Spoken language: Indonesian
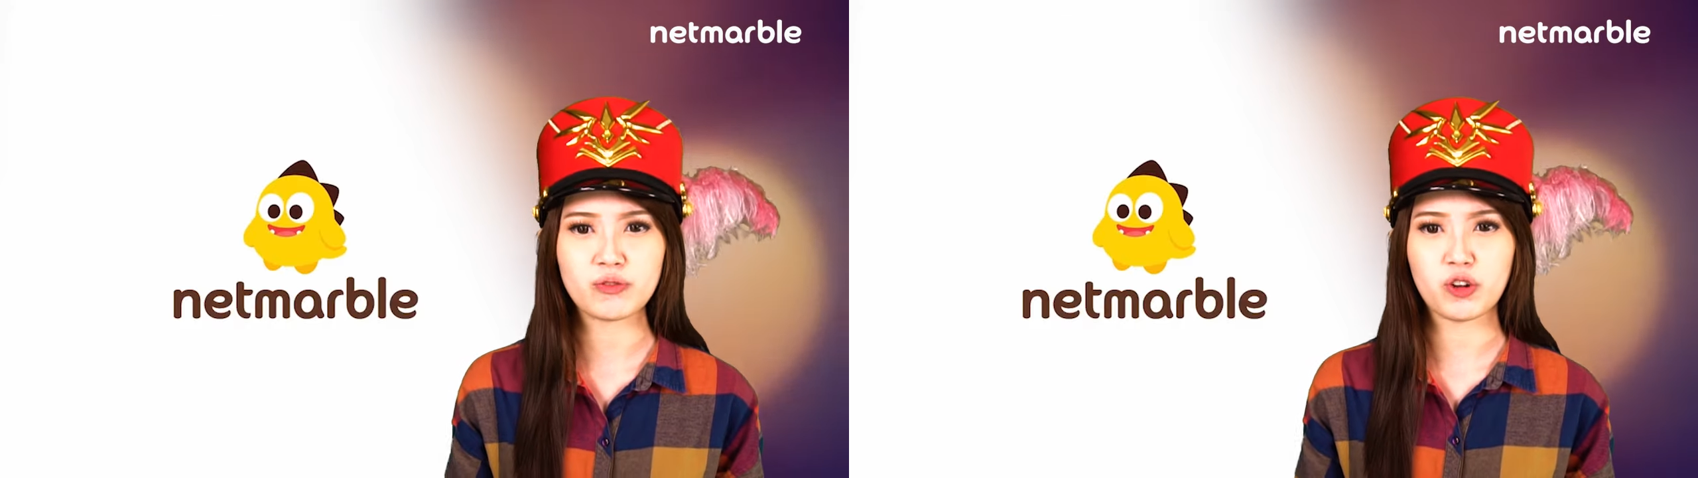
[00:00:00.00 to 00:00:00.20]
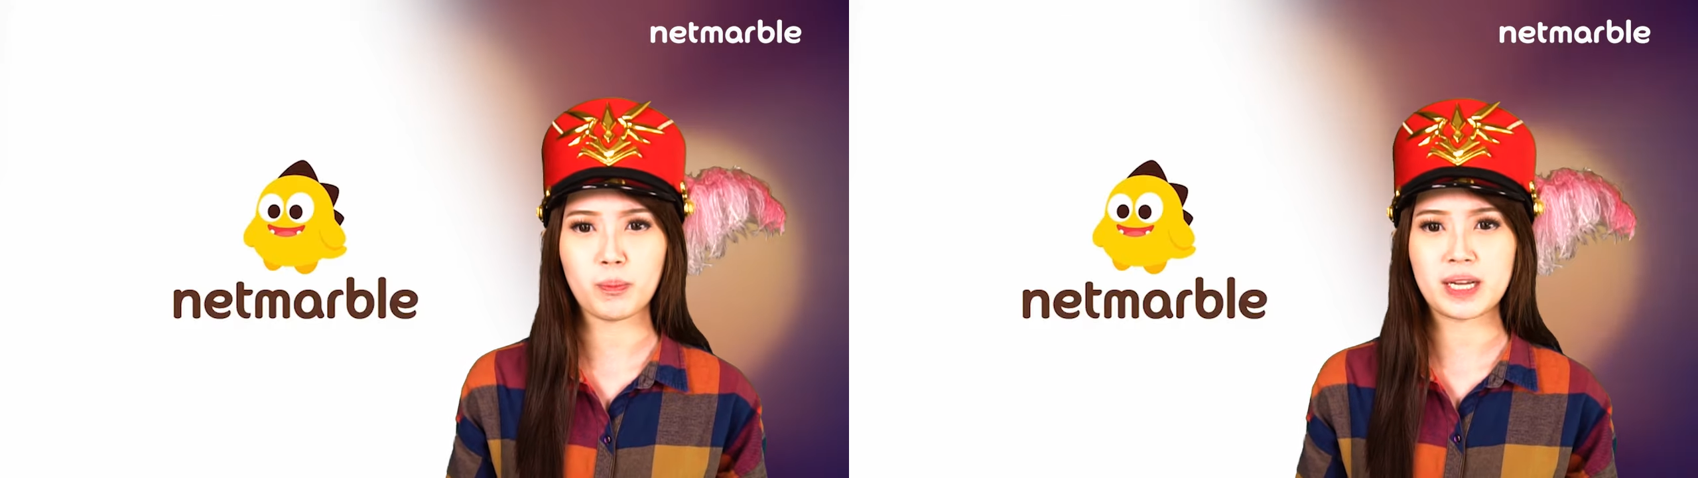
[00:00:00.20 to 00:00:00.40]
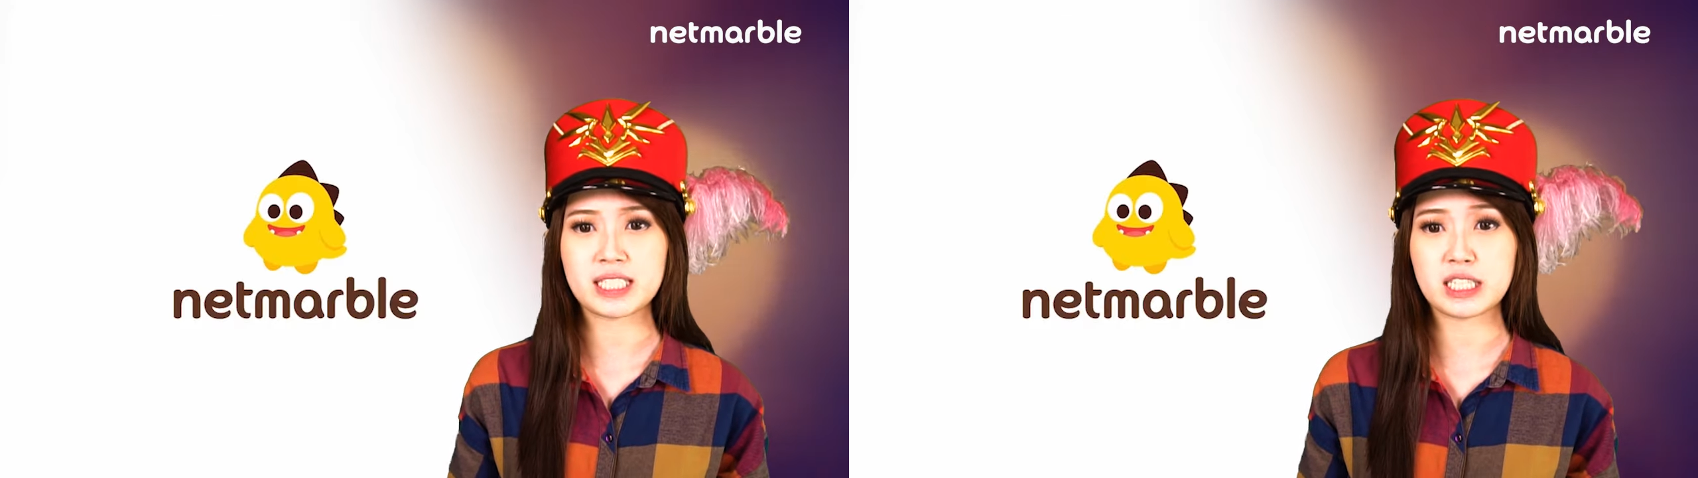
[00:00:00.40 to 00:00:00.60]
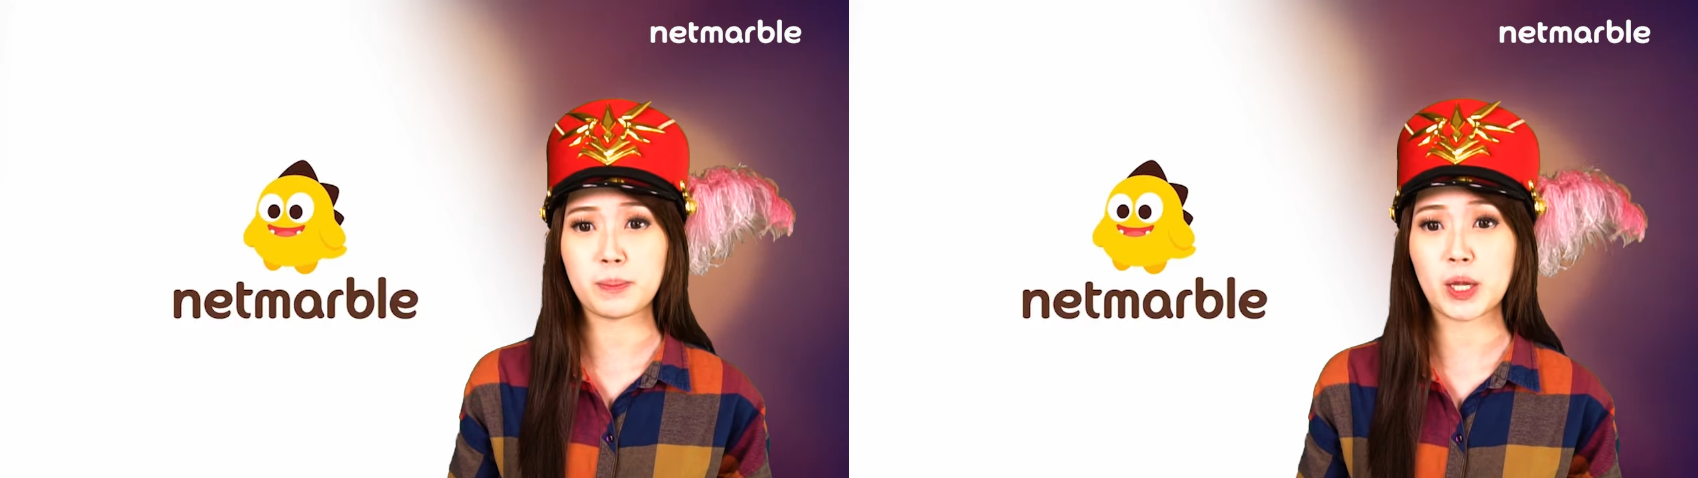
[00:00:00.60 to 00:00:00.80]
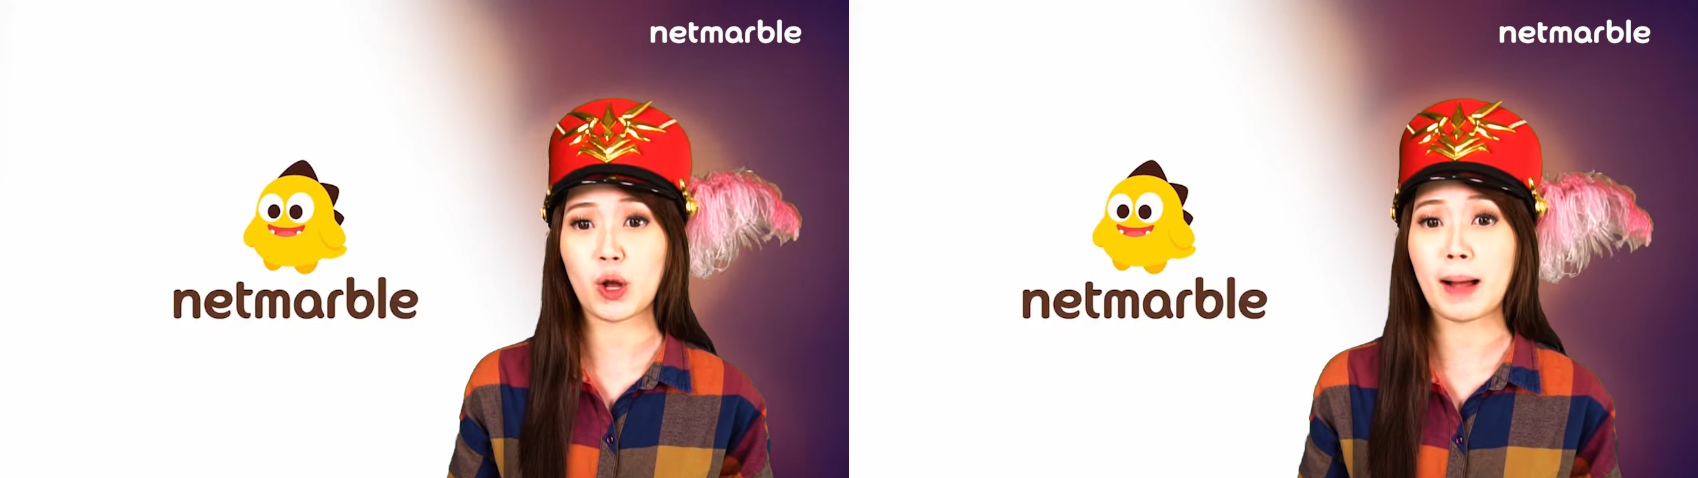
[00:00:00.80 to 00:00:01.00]
informasi
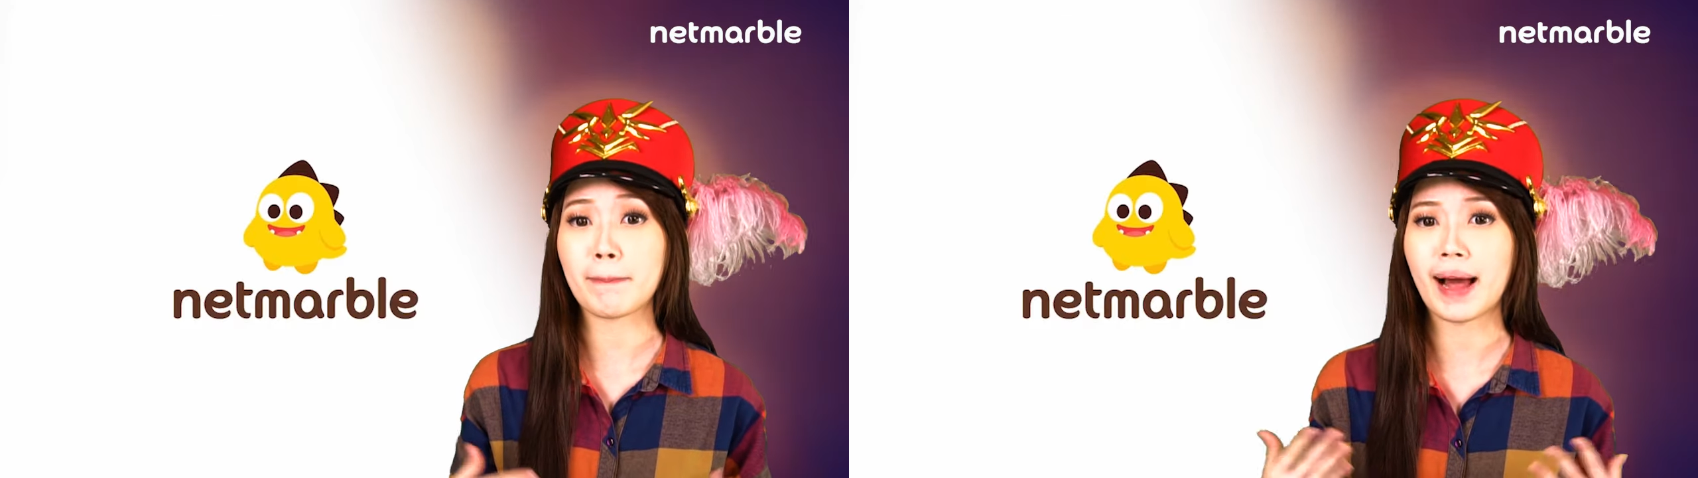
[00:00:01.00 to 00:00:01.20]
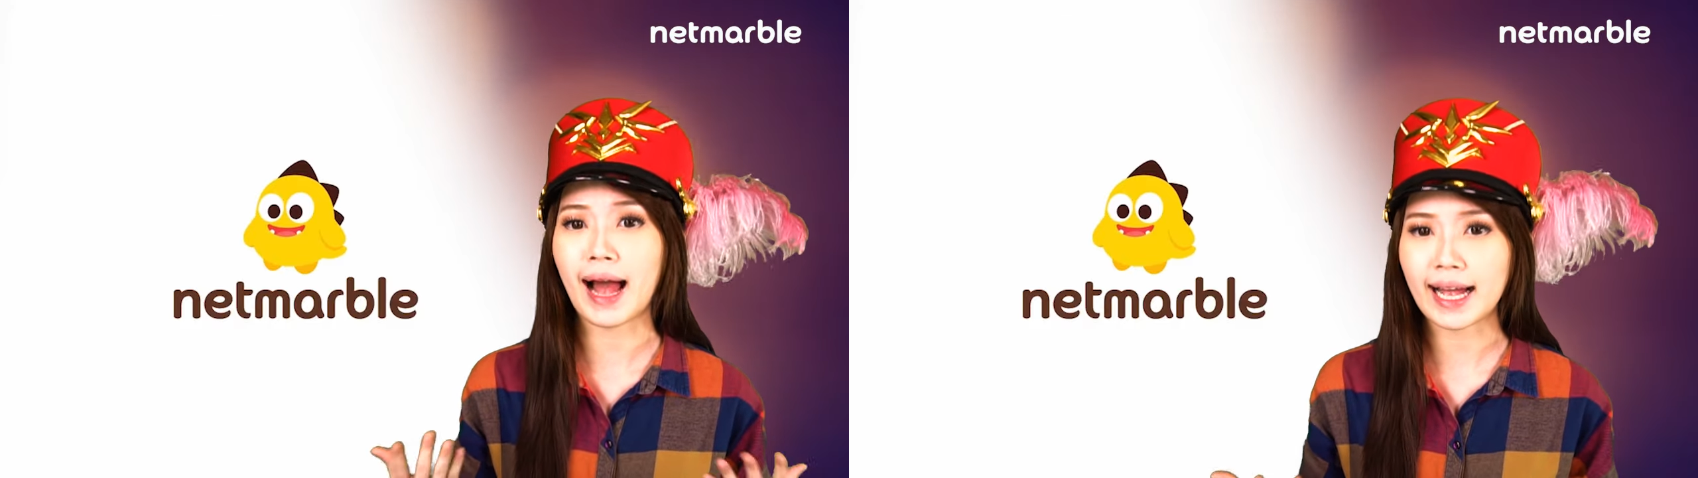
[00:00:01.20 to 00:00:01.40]
terbaru apa